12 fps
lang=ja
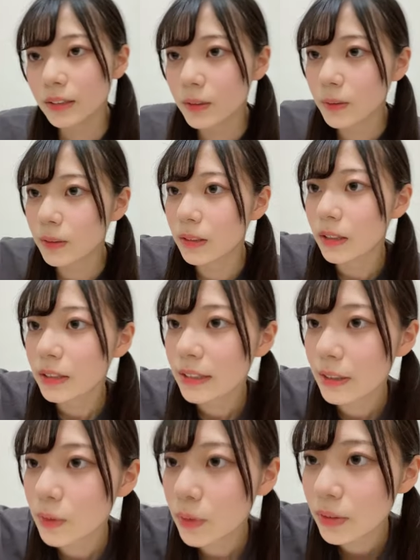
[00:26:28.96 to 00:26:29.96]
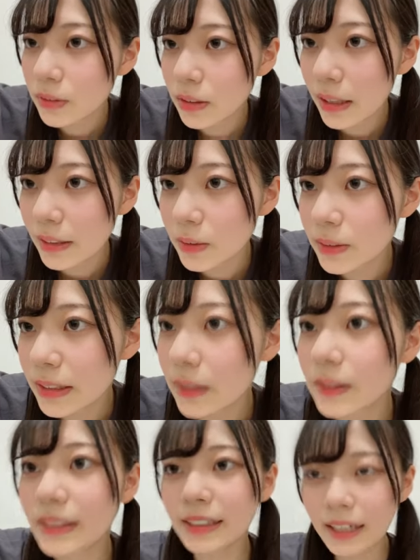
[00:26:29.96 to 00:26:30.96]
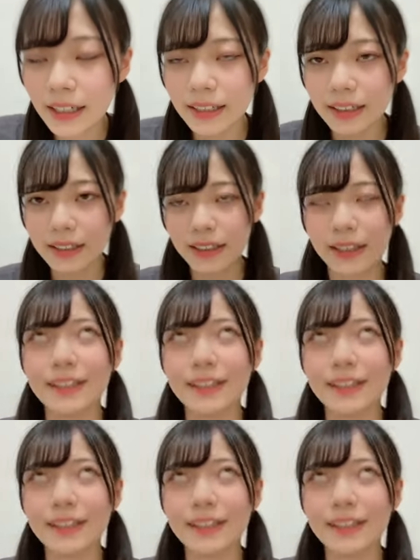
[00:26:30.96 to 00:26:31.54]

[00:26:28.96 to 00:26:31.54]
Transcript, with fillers: そう作曲、えーと、作詞が、